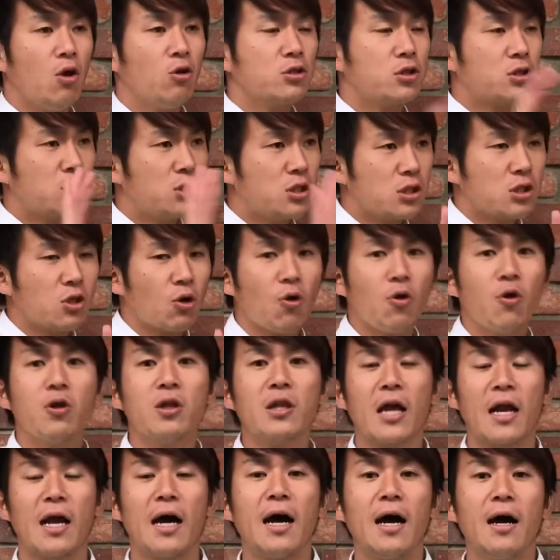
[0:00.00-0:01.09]
4つ揃え
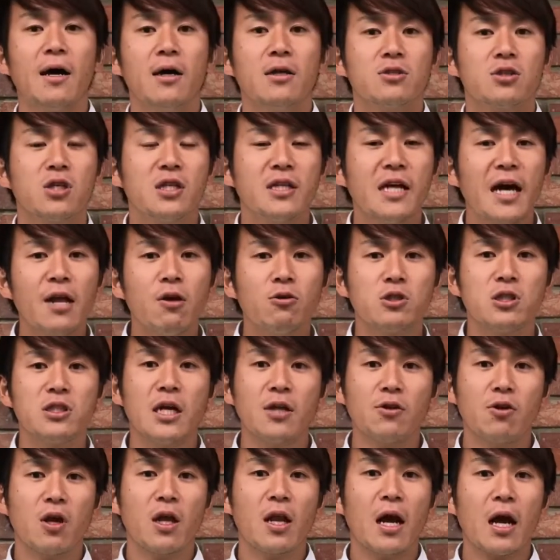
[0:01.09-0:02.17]
たら次何をしな
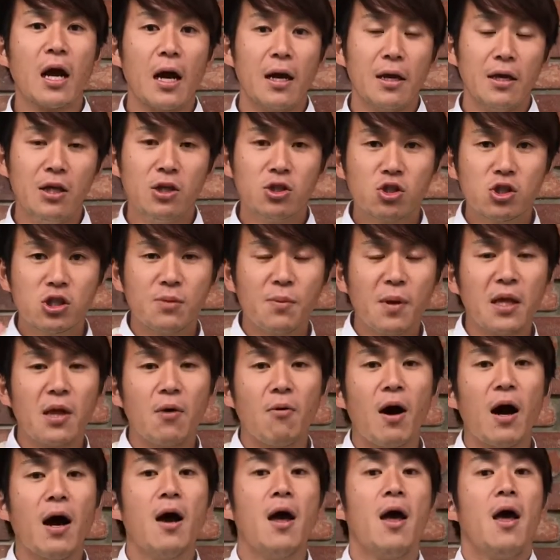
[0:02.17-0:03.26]
いといけないか5つ目で
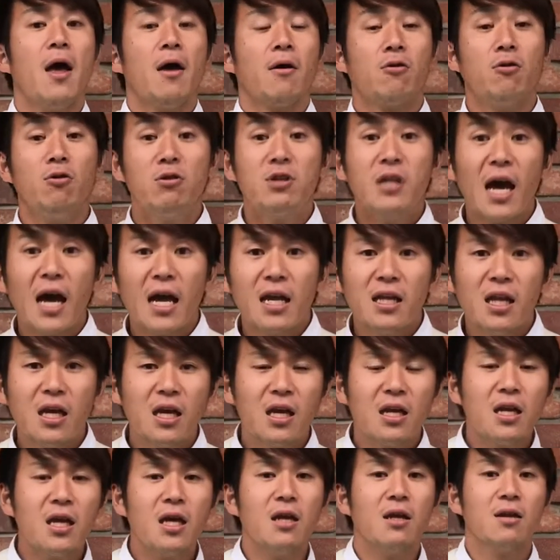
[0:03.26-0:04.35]
は具体
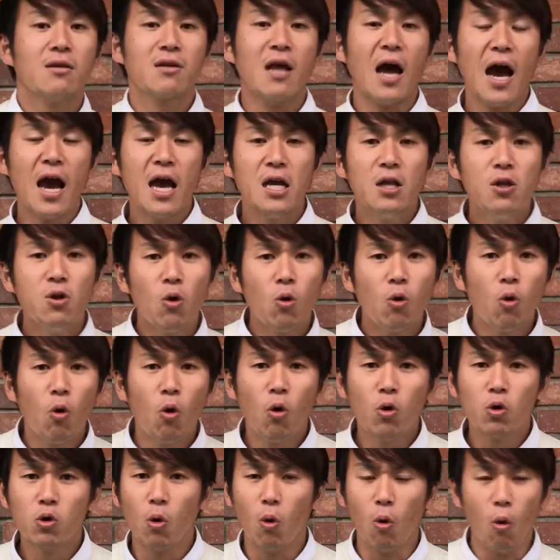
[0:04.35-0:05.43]
的に大量
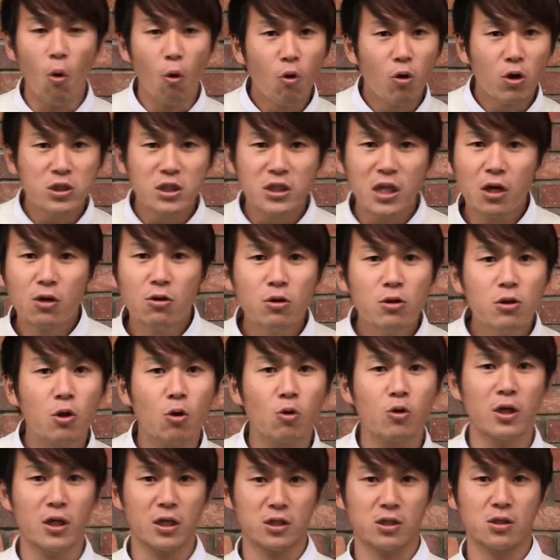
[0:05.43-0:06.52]
行動を起こしていくって
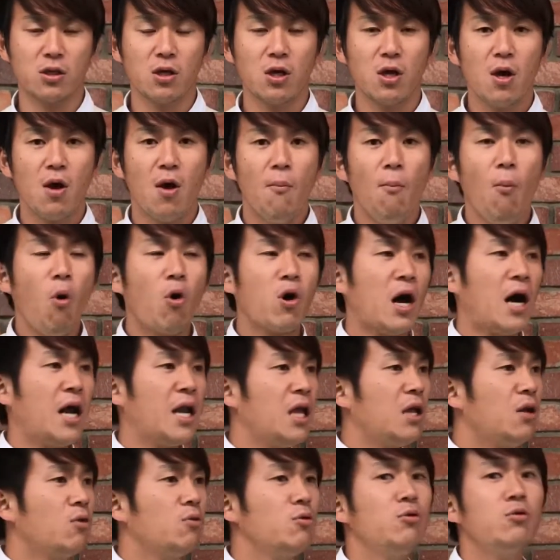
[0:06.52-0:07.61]
ことなんですもう
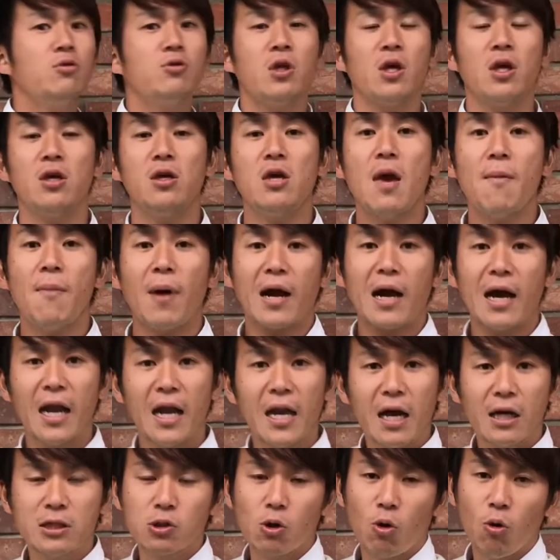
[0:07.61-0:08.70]
カレーのルーで言えば
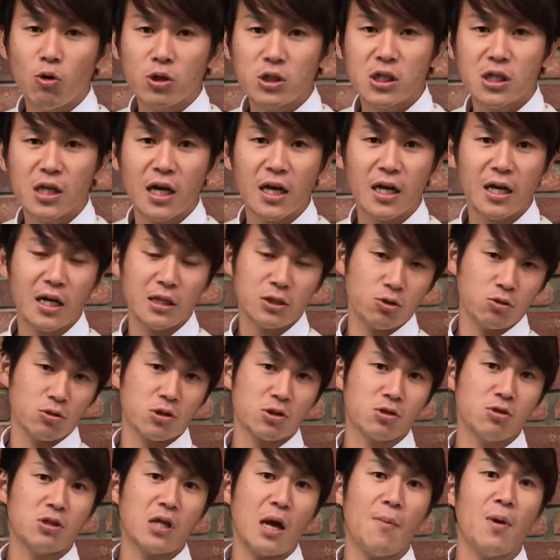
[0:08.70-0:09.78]
カレーライス美味しいカレーライスを
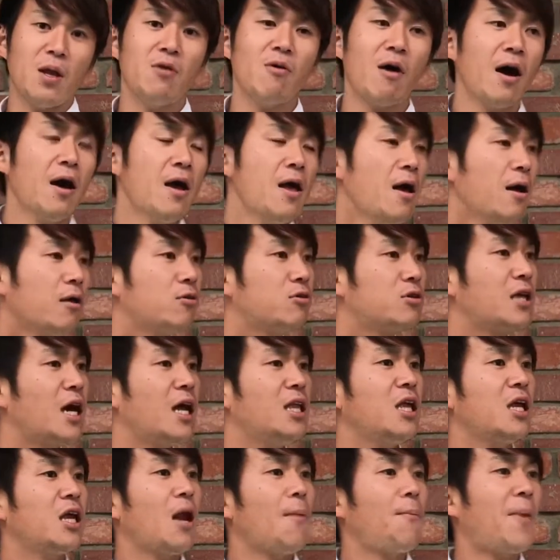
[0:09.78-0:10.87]
作るためには具
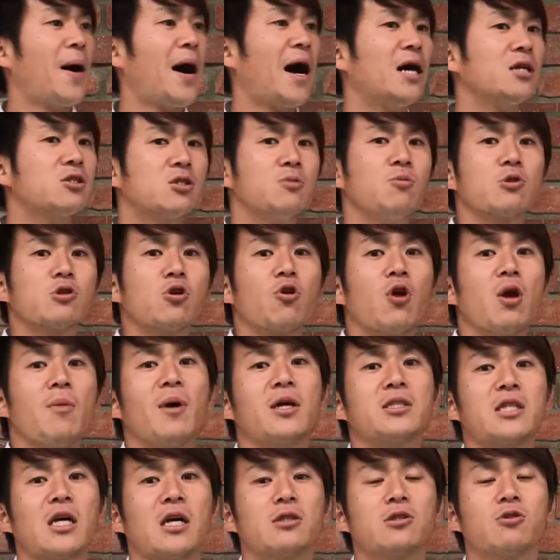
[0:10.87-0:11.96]
体的なパーツも揃いま
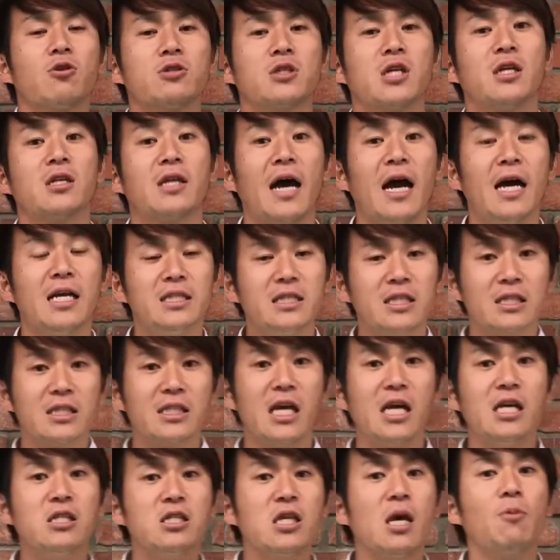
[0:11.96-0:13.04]
したそして大事な
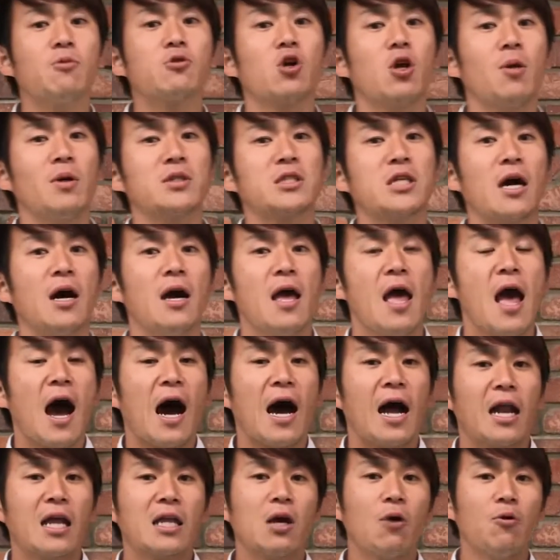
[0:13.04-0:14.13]
先生も揃いました
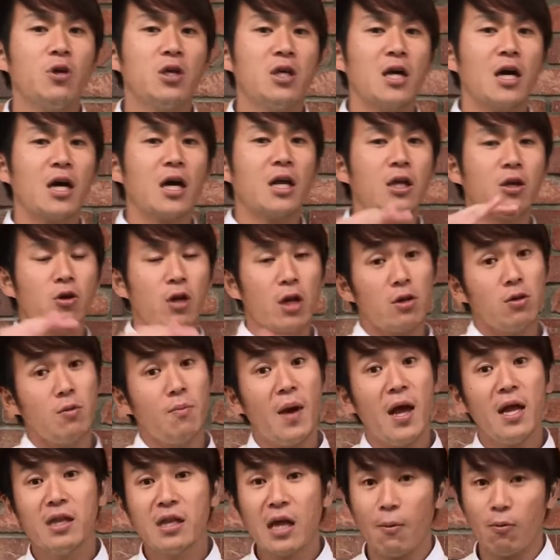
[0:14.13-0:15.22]
あなたを引き上げてくれる
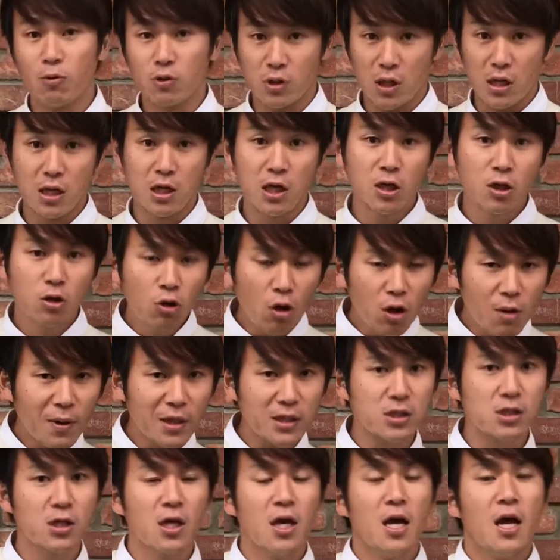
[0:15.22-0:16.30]
メンターもきっといま
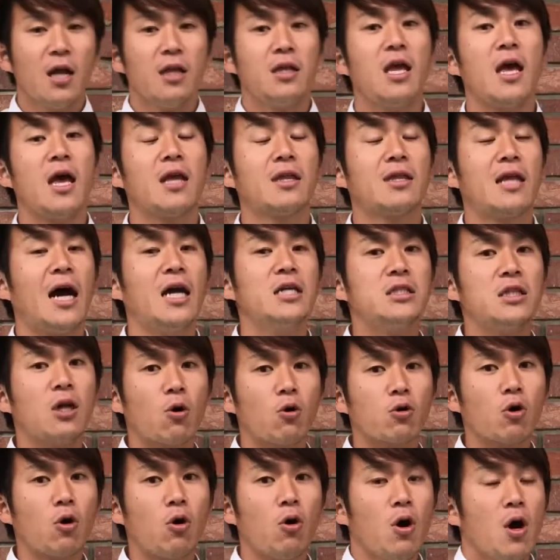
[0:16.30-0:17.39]
すで大事な
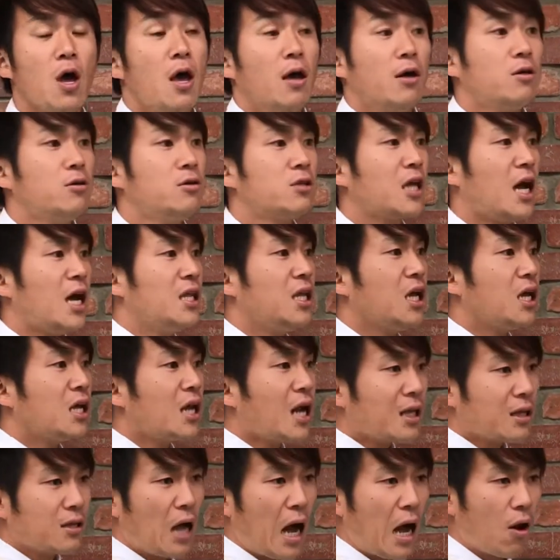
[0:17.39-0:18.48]
こと具体的
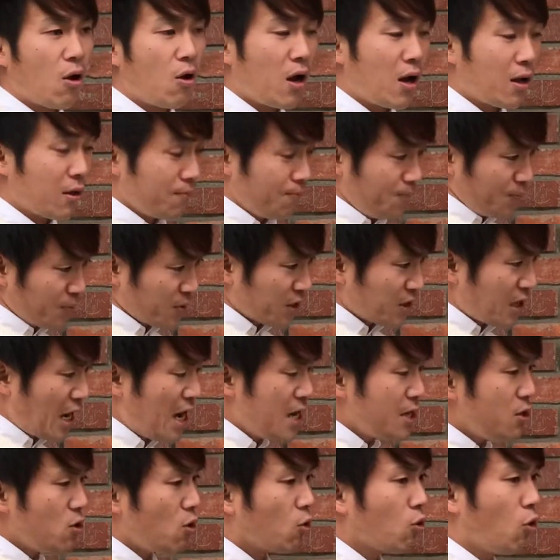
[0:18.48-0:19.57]
なあの
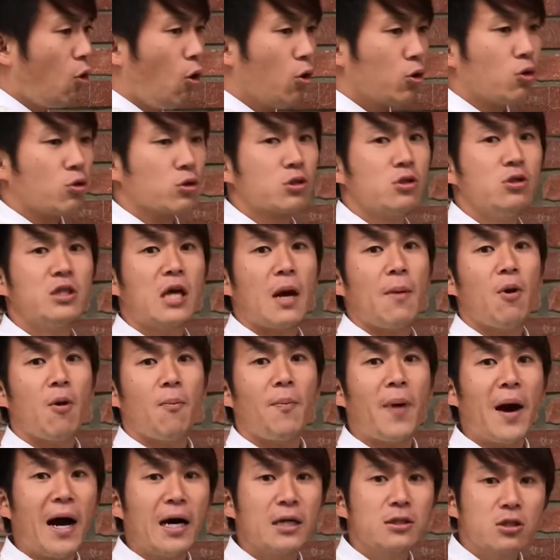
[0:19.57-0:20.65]
大量行動するための
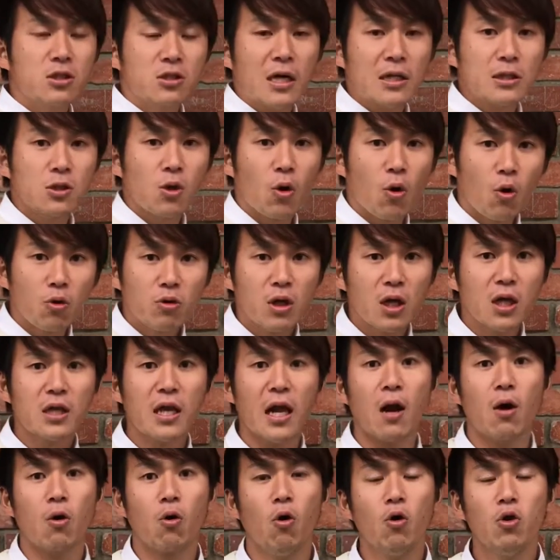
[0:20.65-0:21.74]
パーツが揃ってき
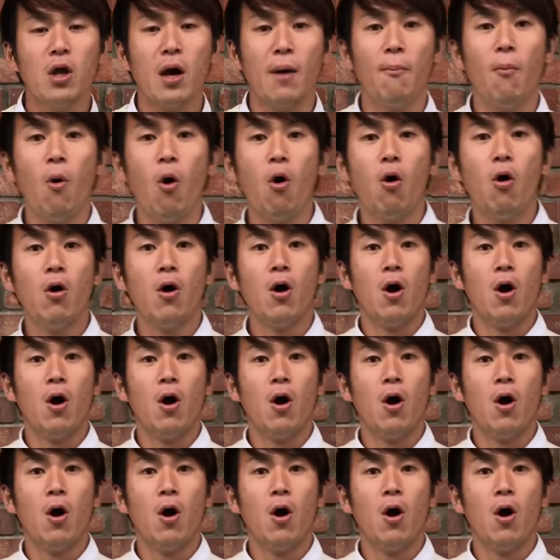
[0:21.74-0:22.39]
たら今度はもう